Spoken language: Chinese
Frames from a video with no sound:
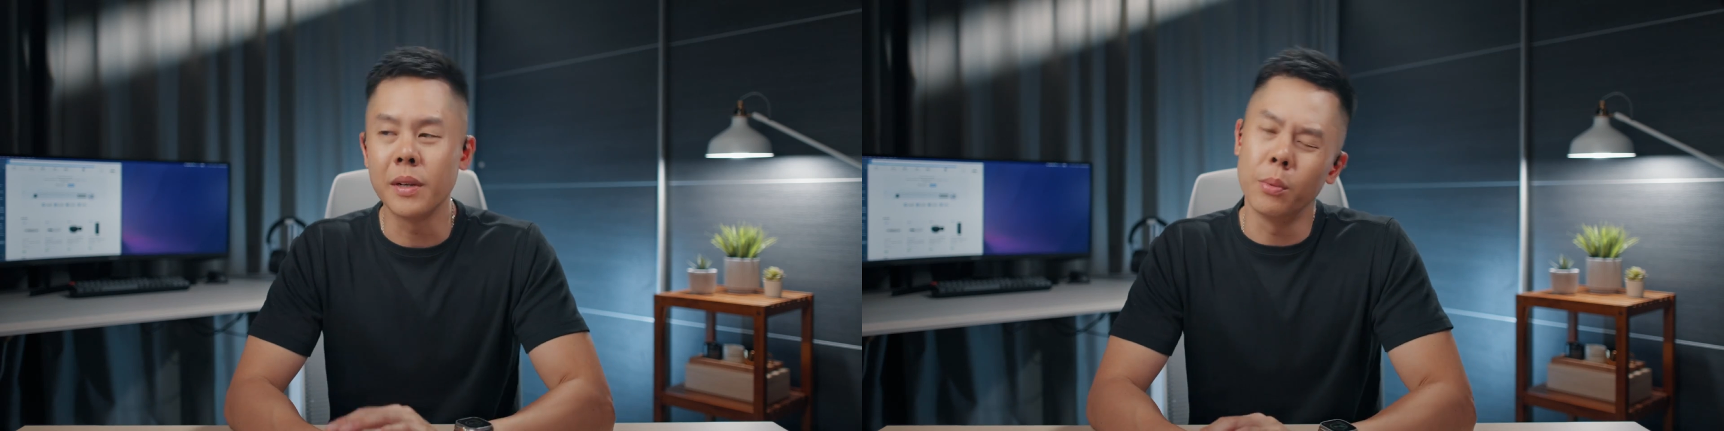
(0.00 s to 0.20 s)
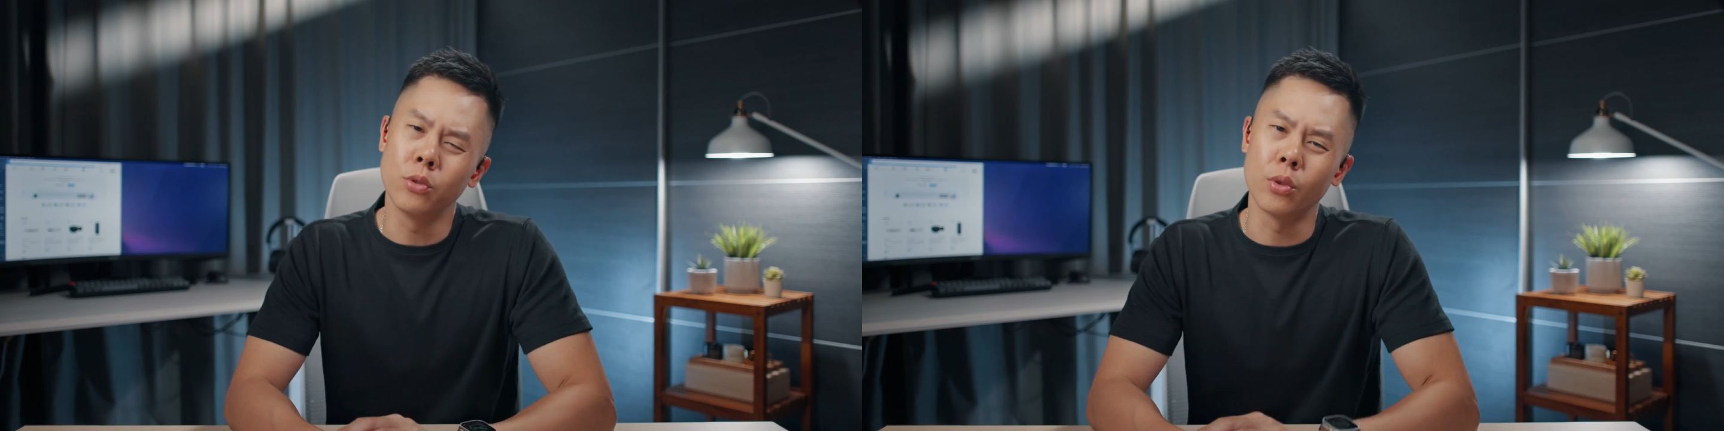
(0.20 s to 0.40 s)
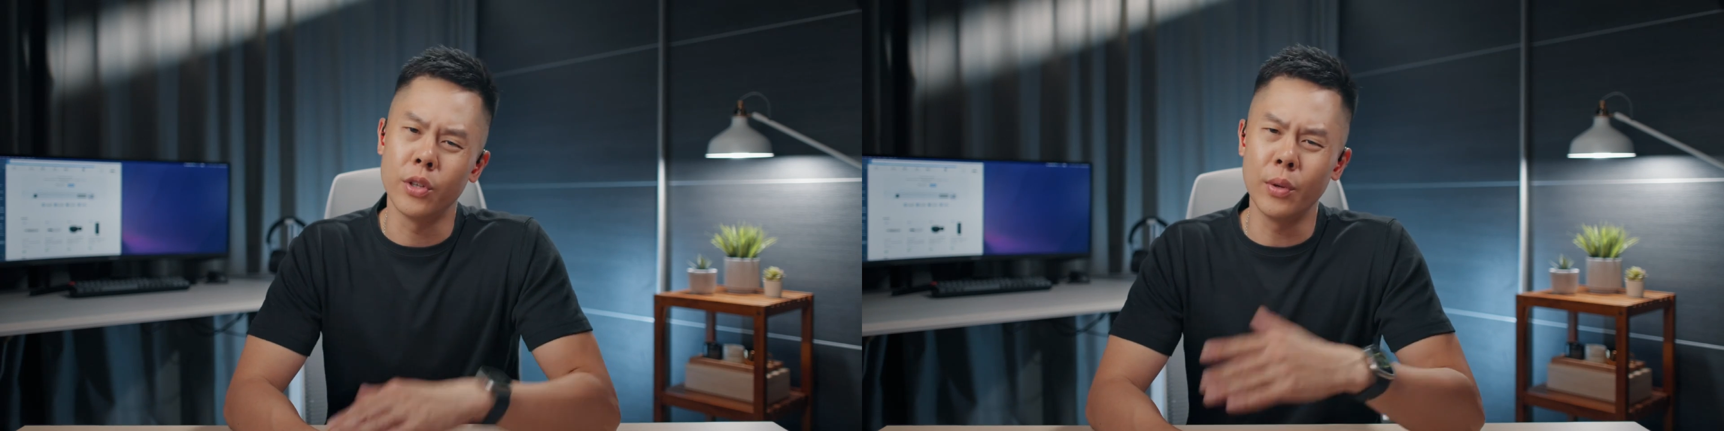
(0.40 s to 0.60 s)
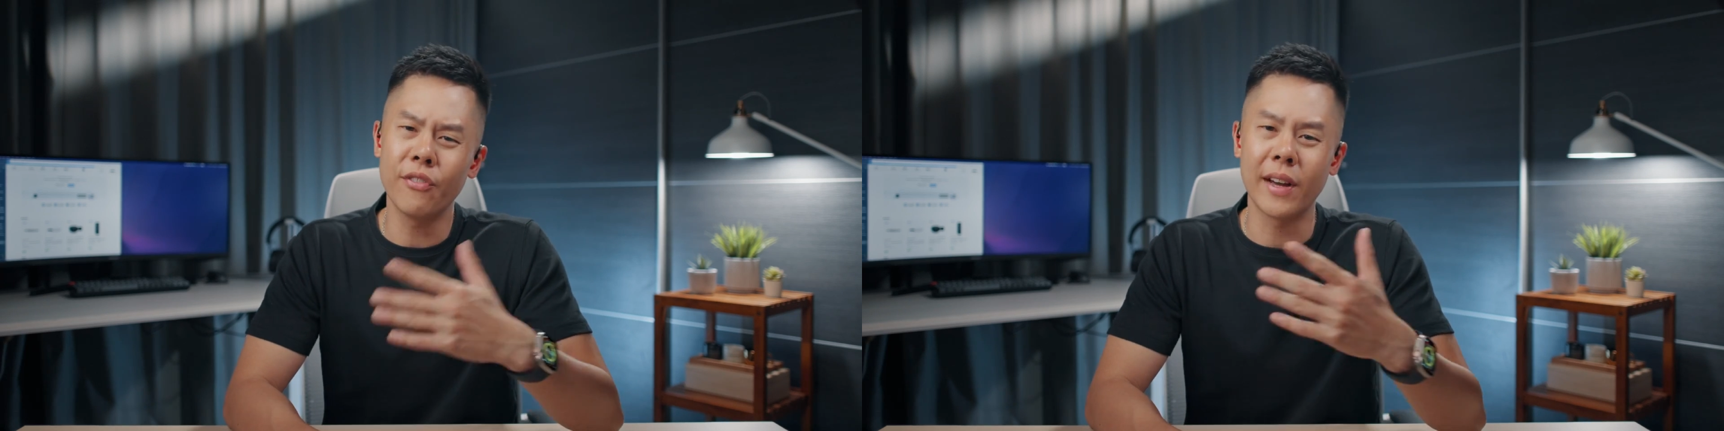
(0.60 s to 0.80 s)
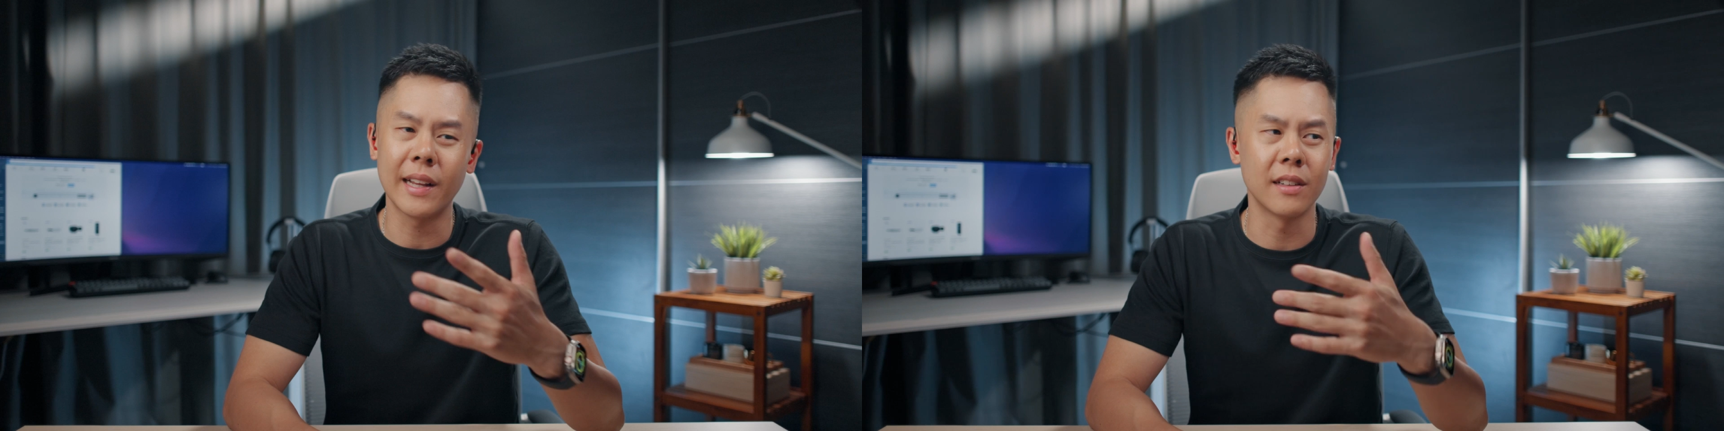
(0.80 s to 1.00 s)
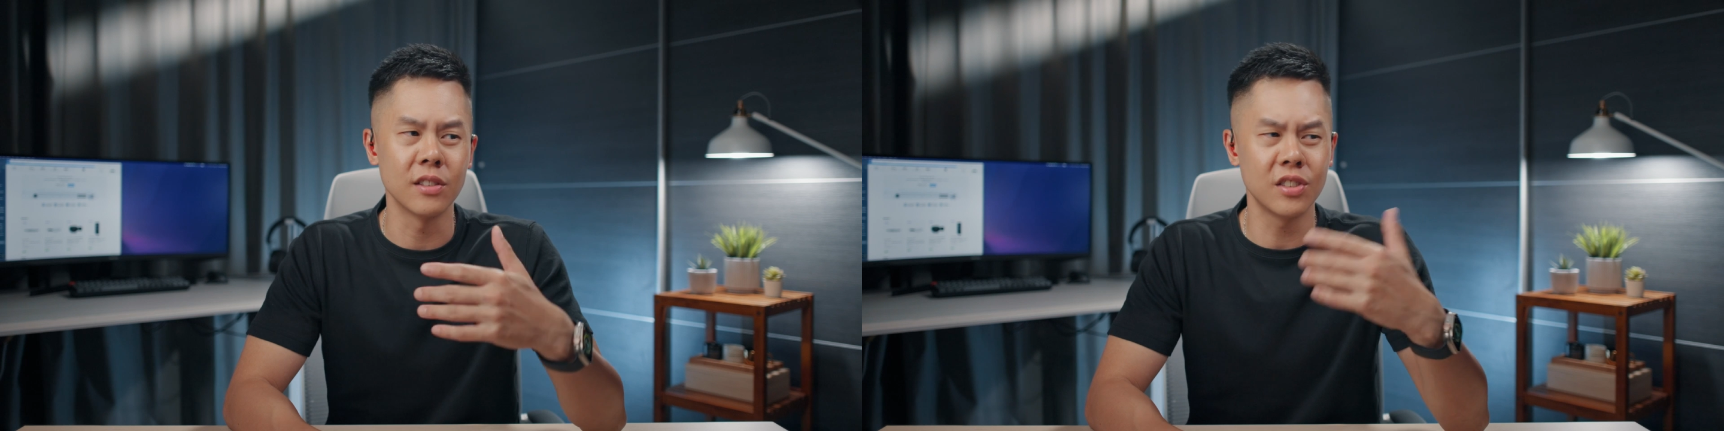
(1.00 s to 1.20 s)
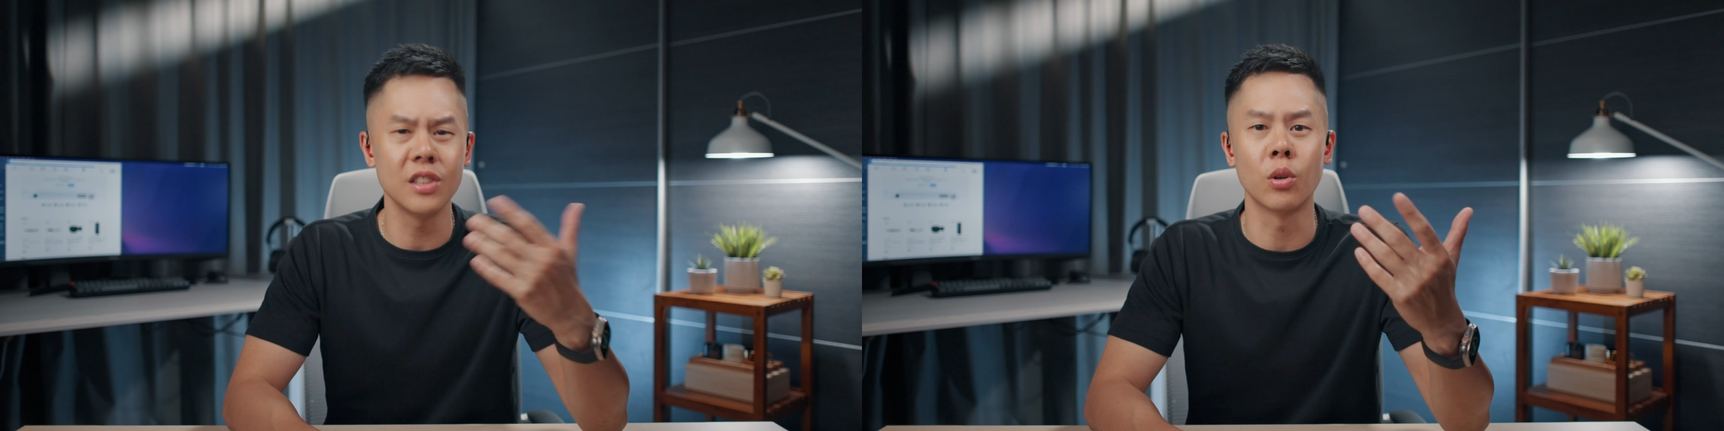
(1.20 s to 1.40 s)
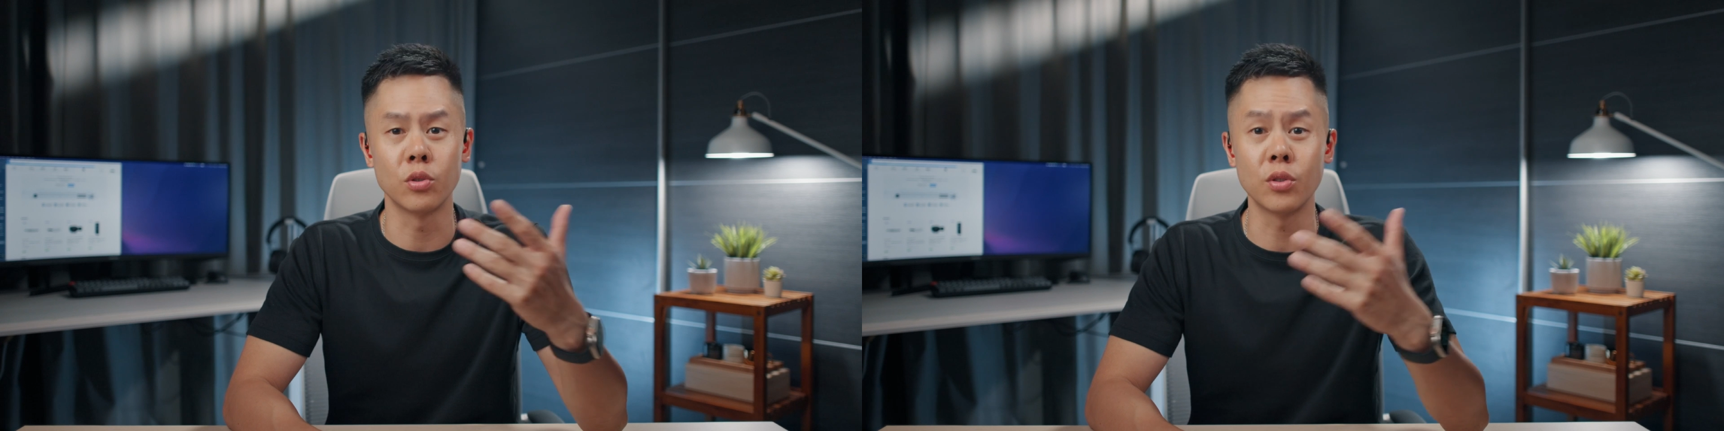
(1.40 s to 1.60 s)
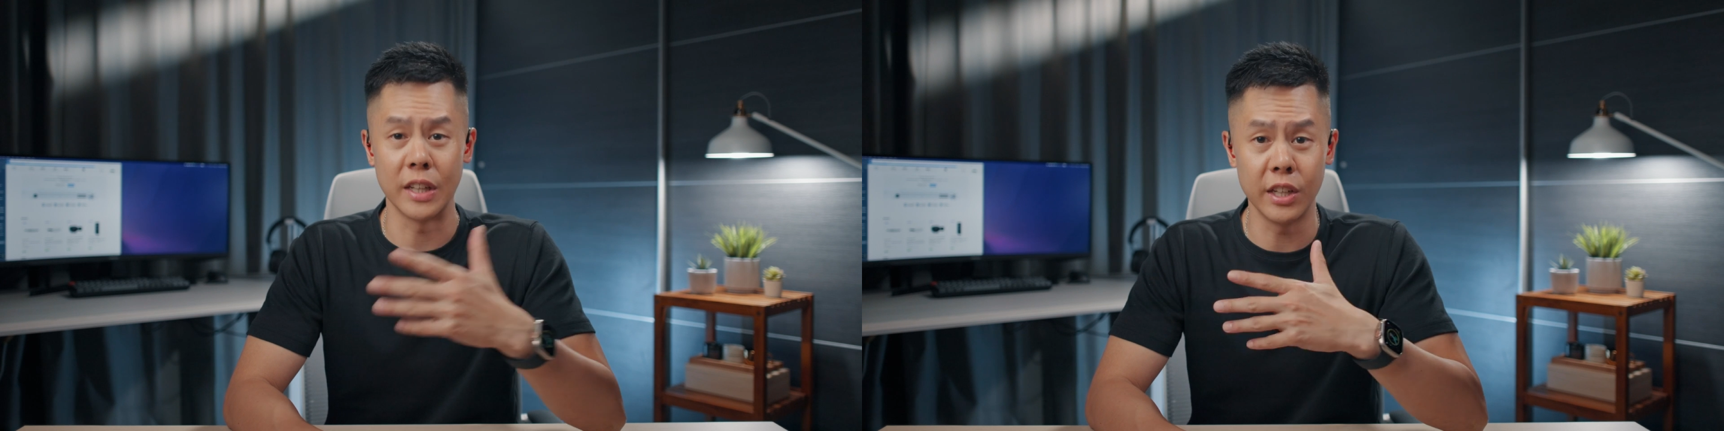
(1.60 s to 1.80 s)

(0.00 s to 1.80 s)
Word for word: 不得不说，Unify 它的系统就是